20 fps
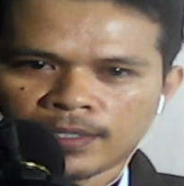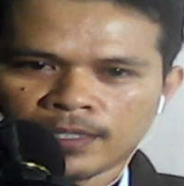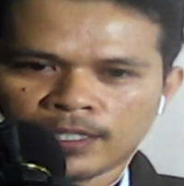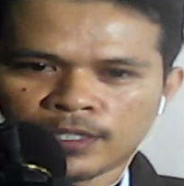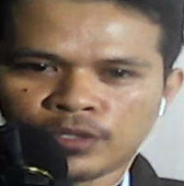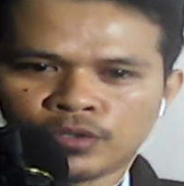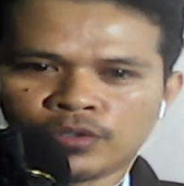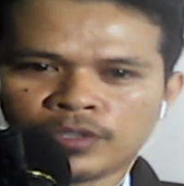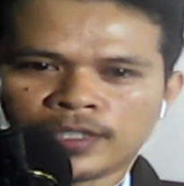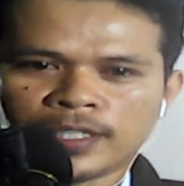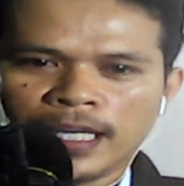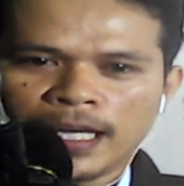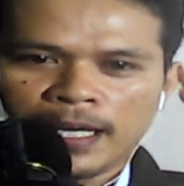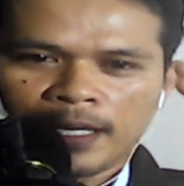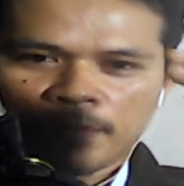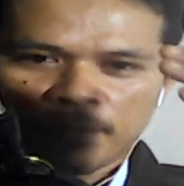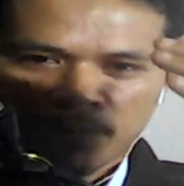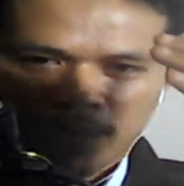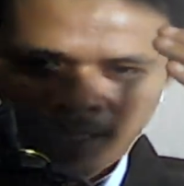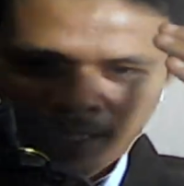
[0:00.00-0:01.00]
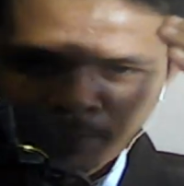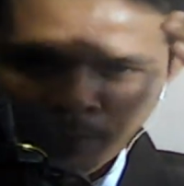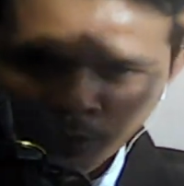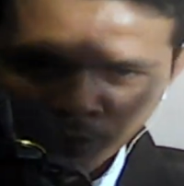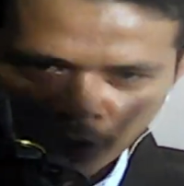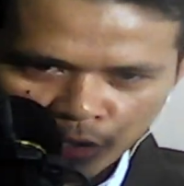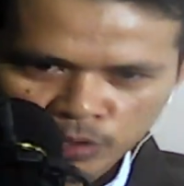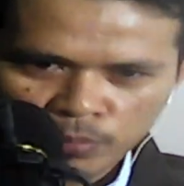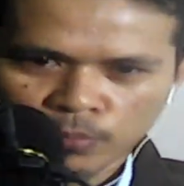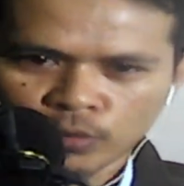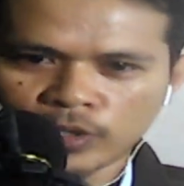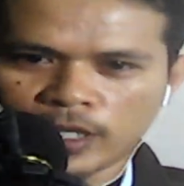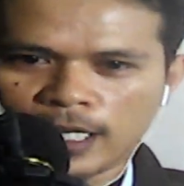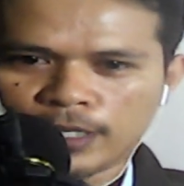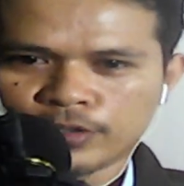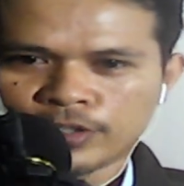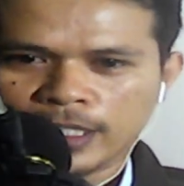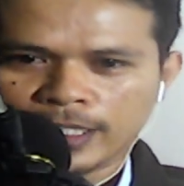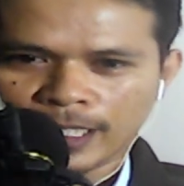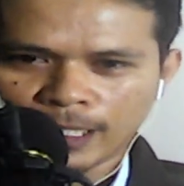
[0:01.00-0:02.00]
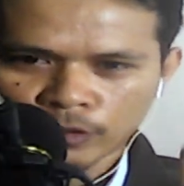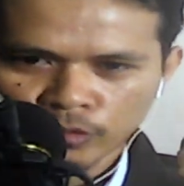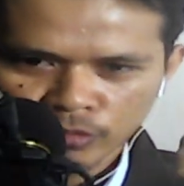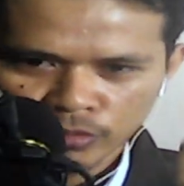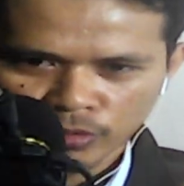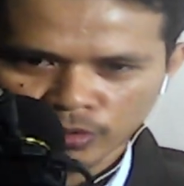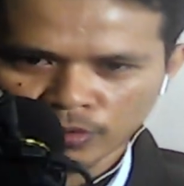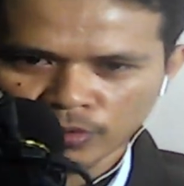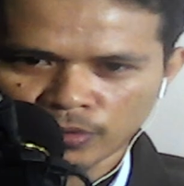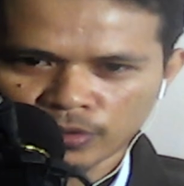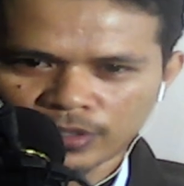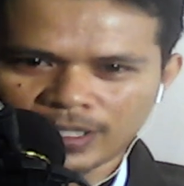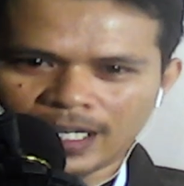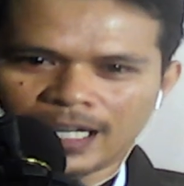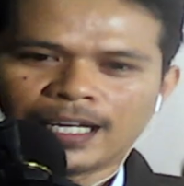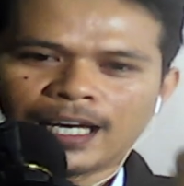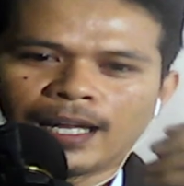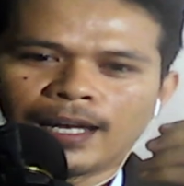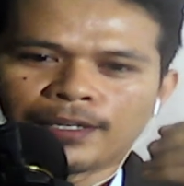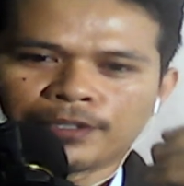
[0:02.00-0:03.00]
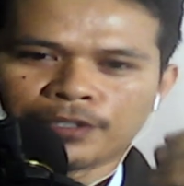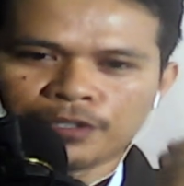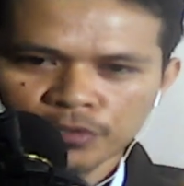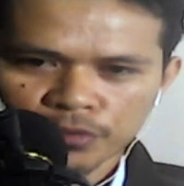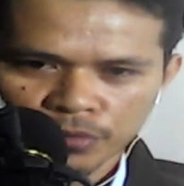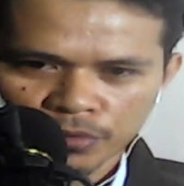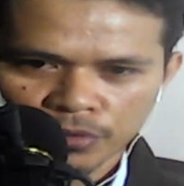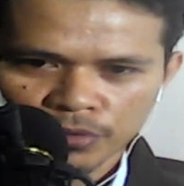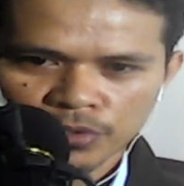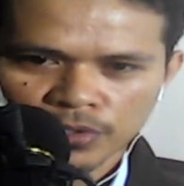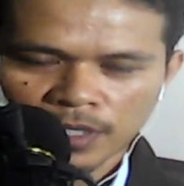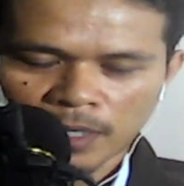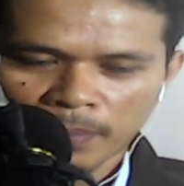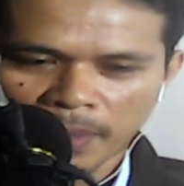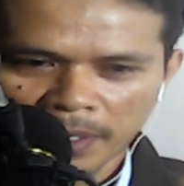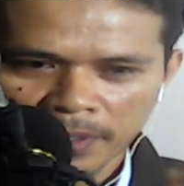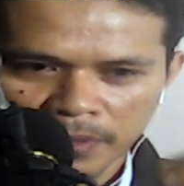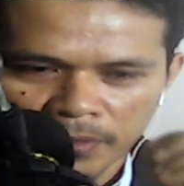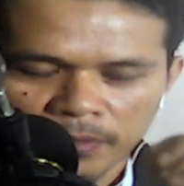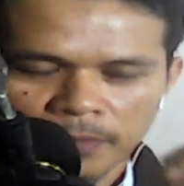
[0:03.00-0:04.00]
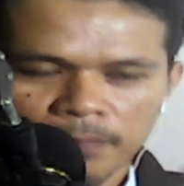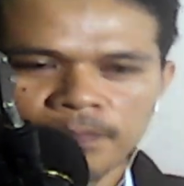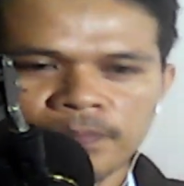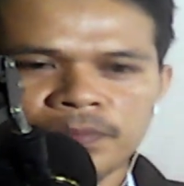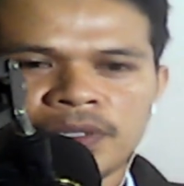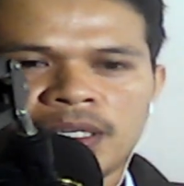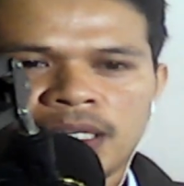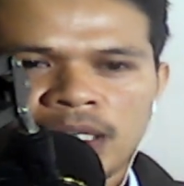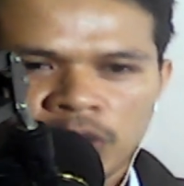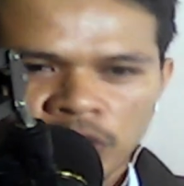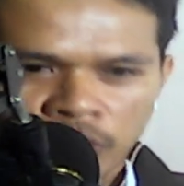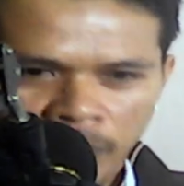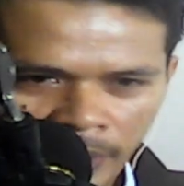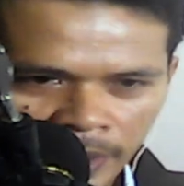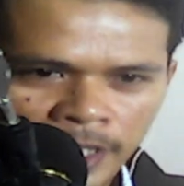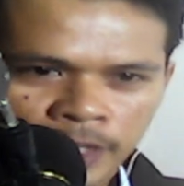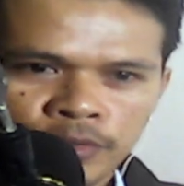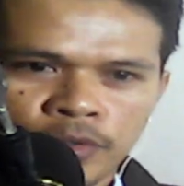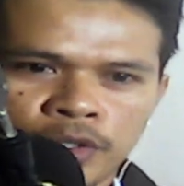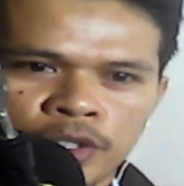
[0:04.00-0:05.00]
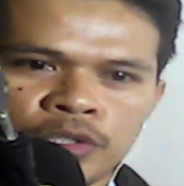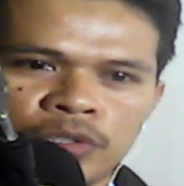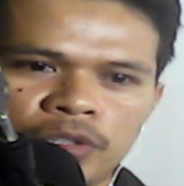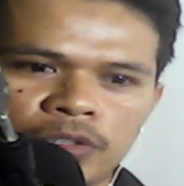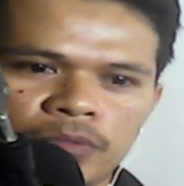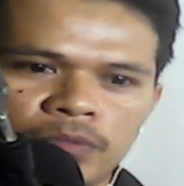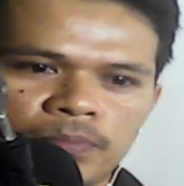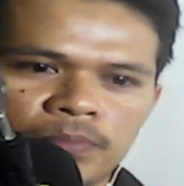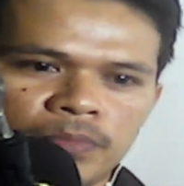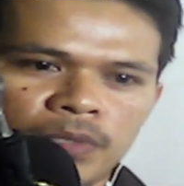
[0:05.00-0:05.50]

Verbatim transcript: ingon nga makabautismo na unya katudlo nga nga lang Hesus kabayo. Uban ni ko igsuon.